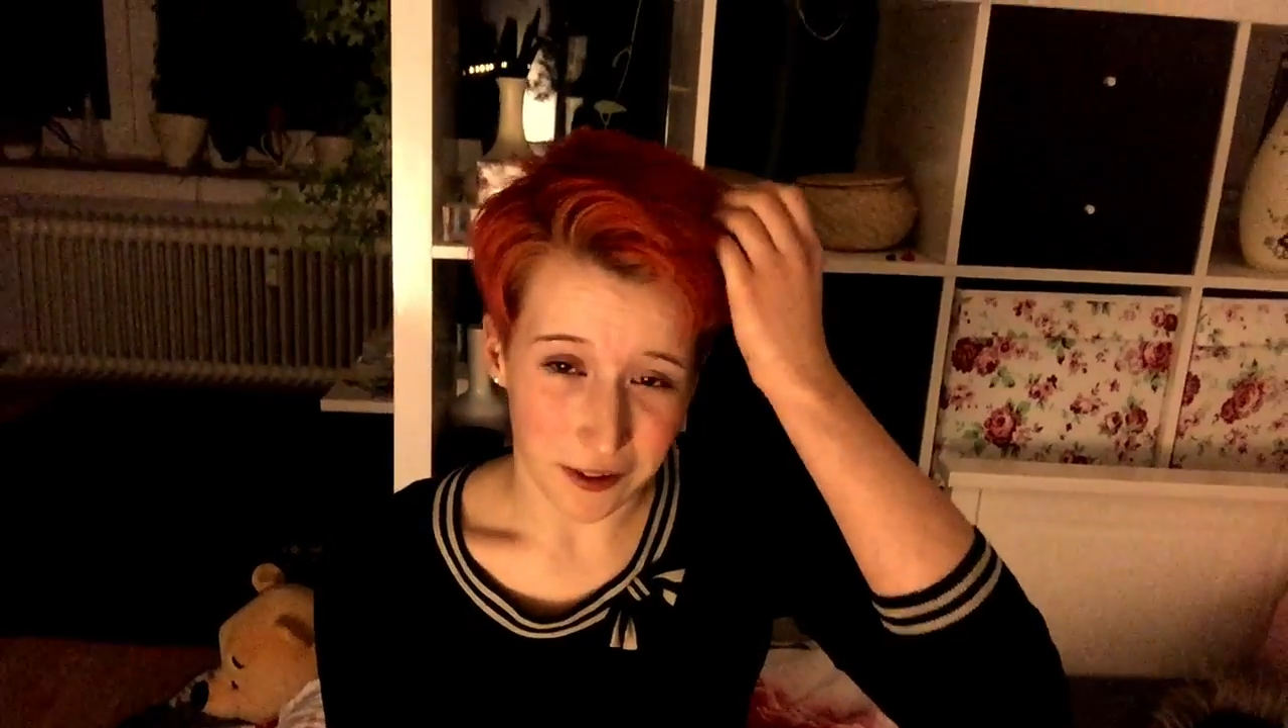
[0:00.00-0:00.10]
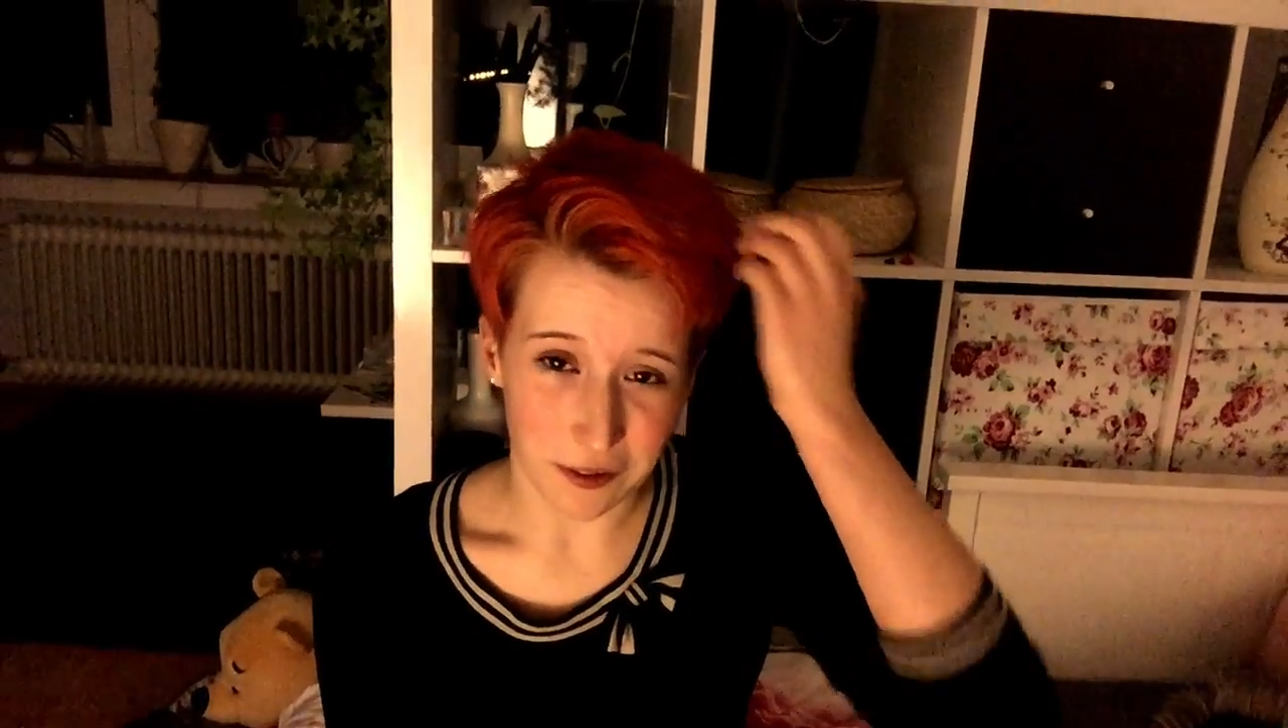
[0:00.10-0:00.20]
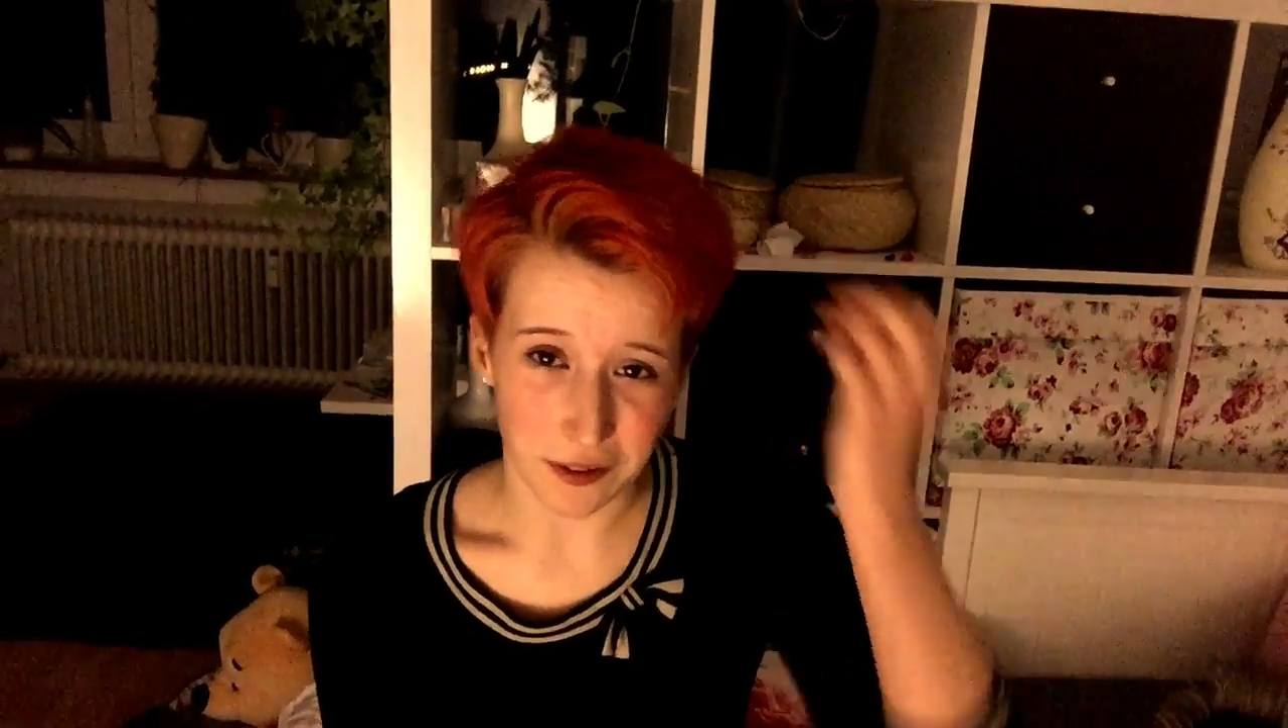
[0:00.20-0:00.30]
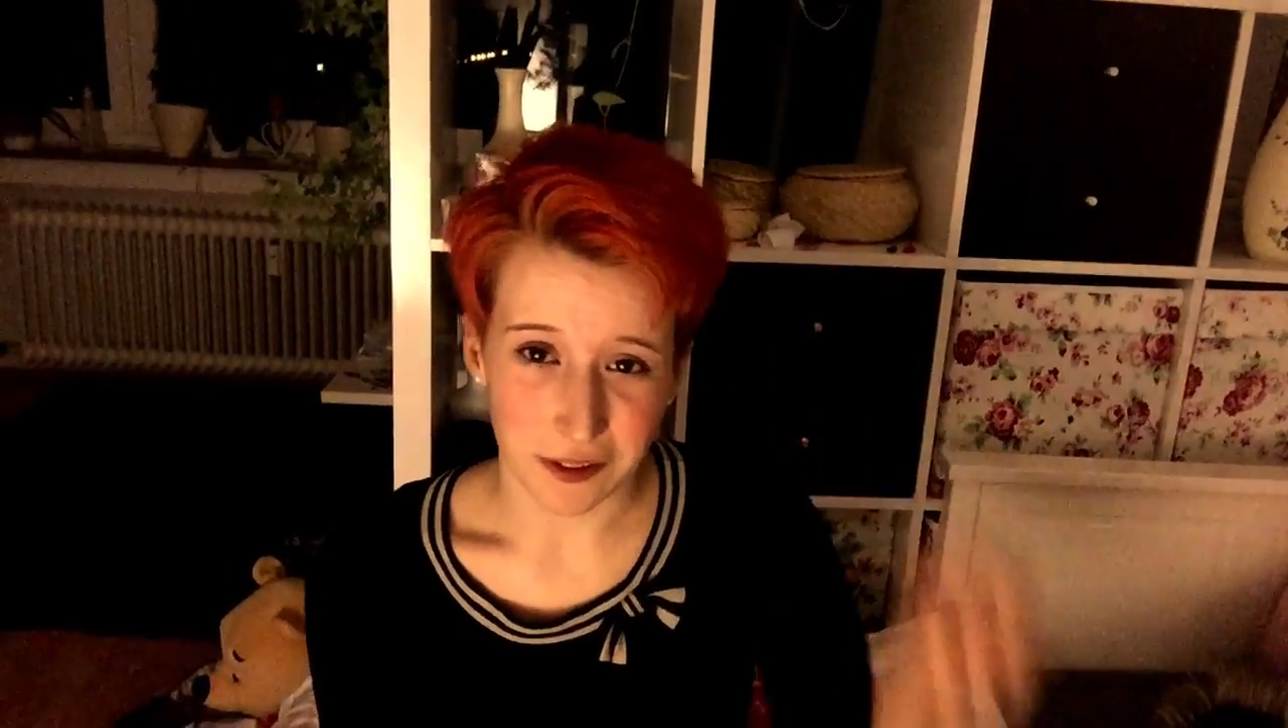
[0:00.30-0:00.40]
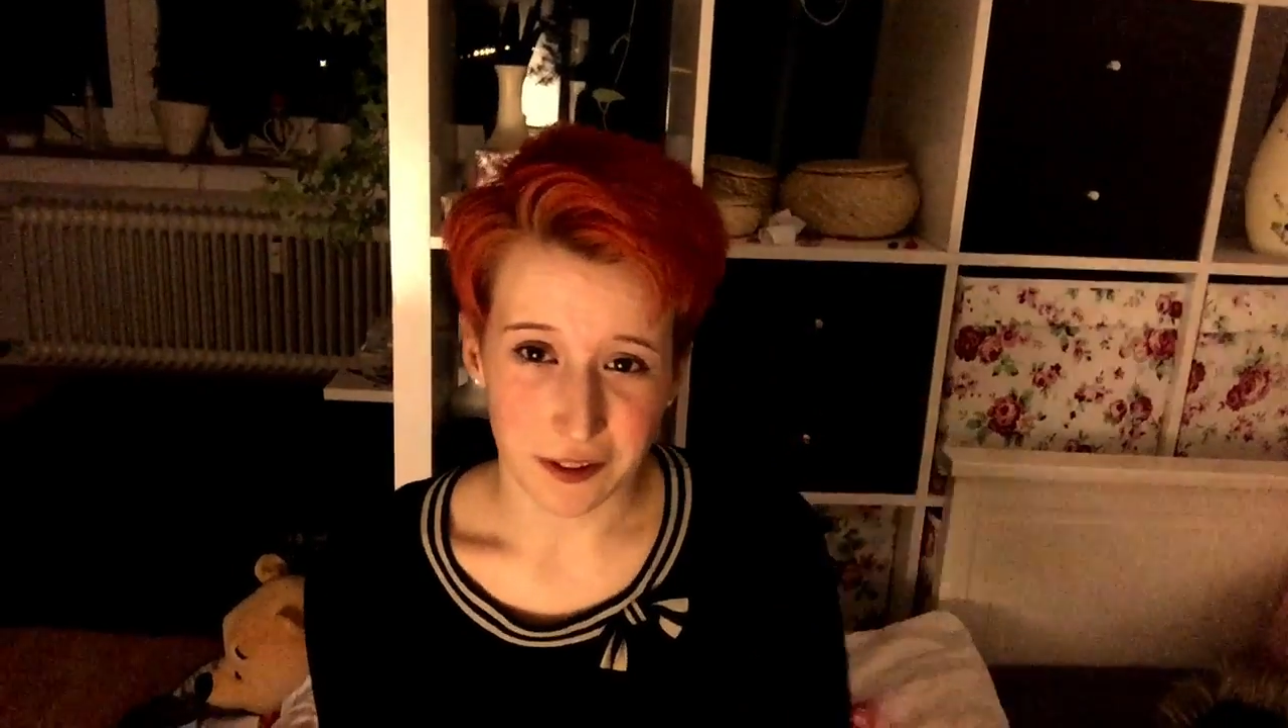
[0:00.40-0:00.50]

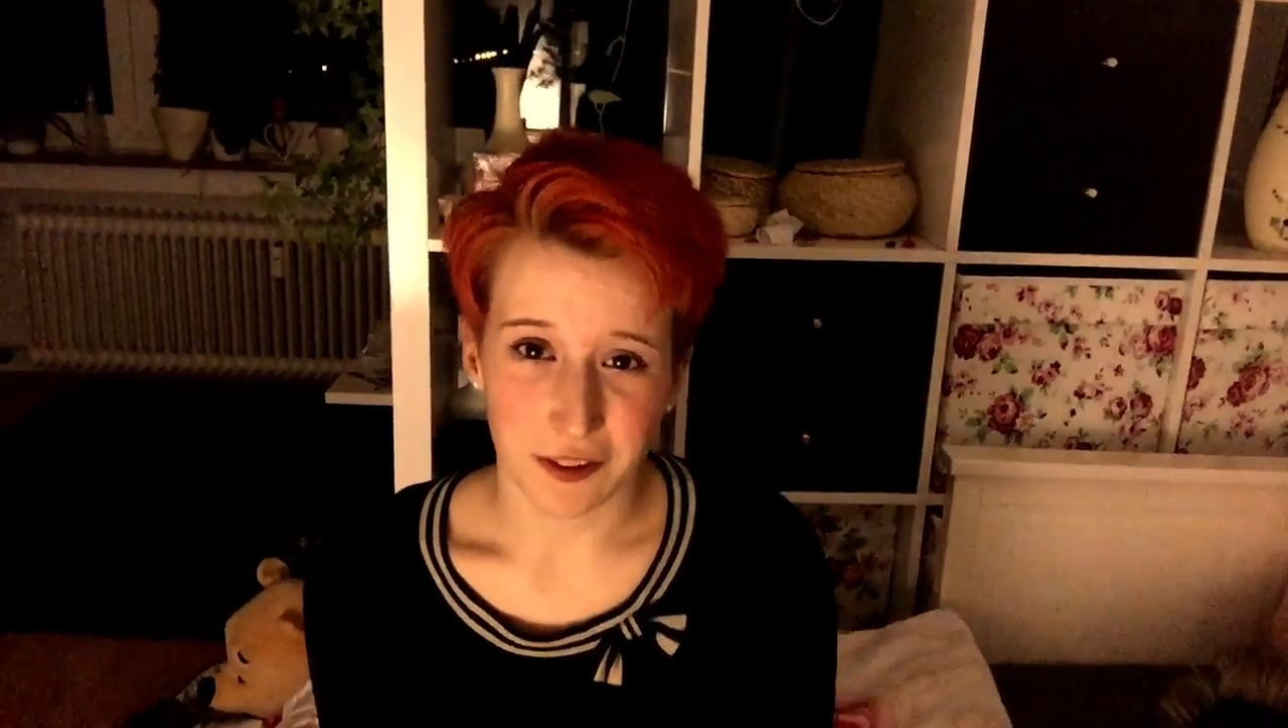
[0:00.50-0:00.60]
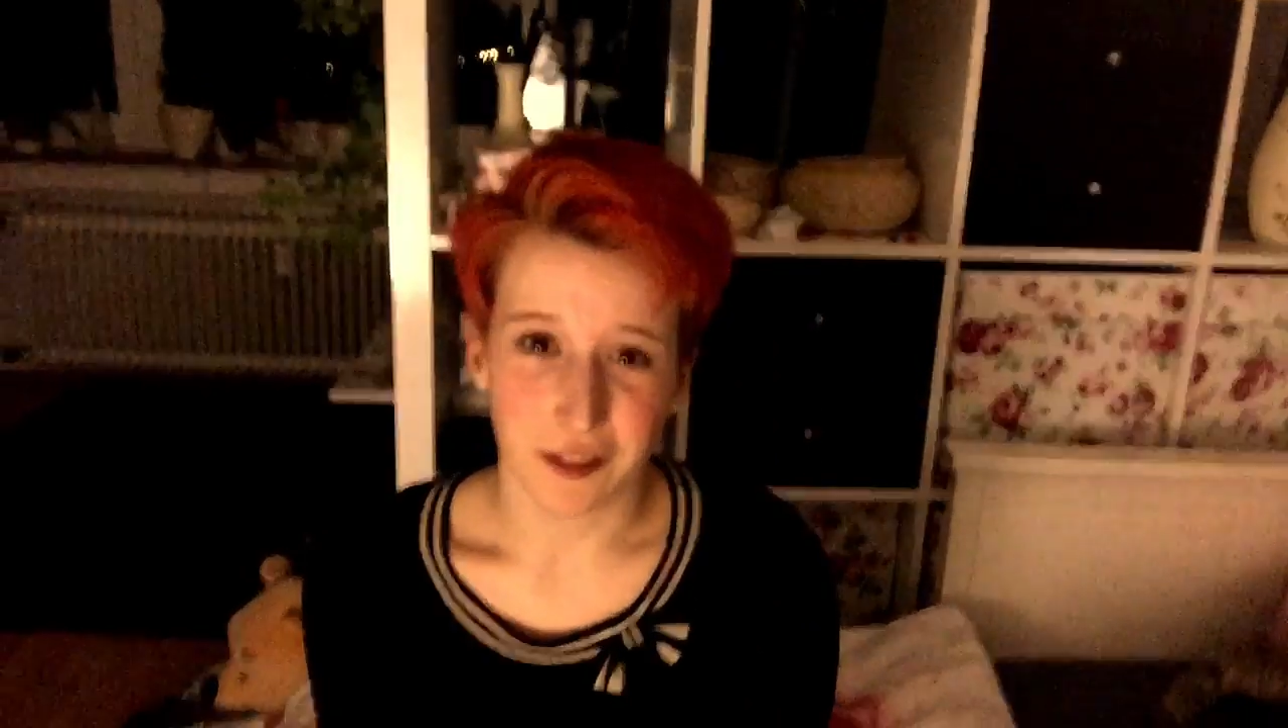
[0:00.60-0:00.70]
Und